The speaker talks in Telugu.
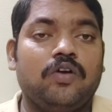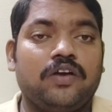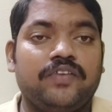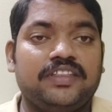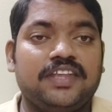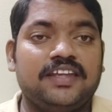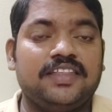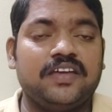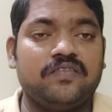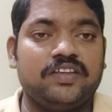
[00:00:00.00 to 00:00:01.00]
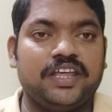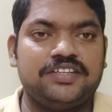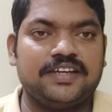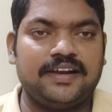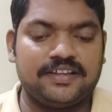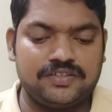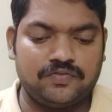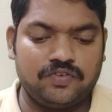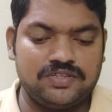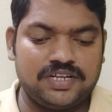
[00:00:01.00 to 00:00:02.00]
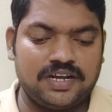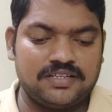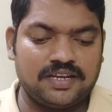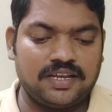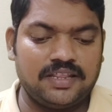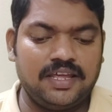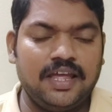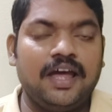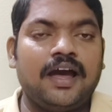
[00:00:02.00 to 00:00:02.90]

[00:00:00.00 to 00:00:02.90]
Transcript: ఒక వ్యక్తి అయితే విదేశాల నుంచి ఫోన్ చేయడం జరిగింది